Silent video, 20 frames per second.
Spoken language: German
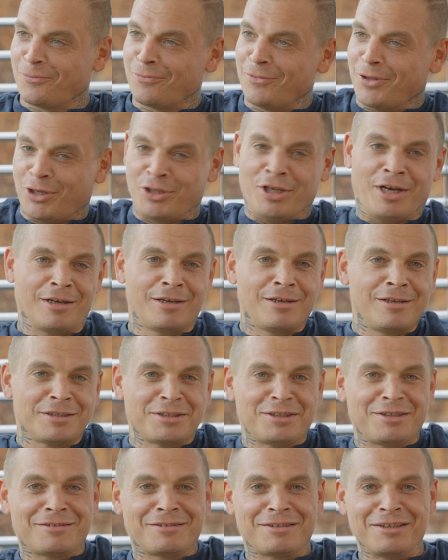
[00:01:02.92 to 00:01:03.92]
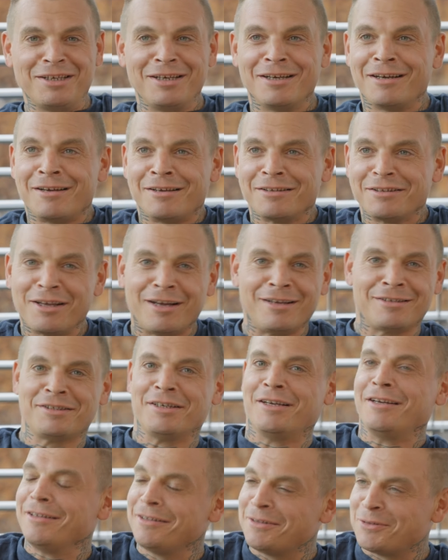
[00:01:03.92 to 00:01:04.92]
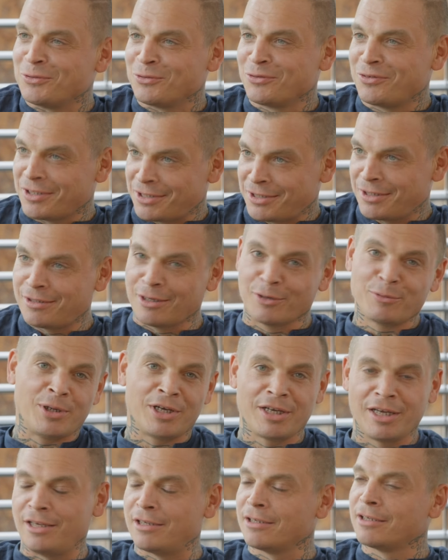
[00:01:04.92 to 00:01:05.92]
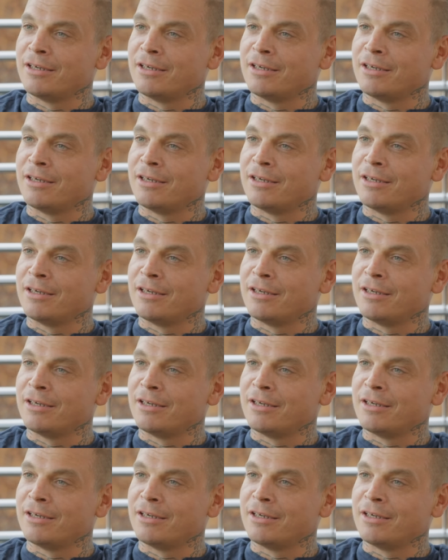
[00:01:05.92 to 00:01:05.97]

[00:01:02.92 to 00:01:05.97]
Ja, danke, dass ihr da seid und dass ich darüber reden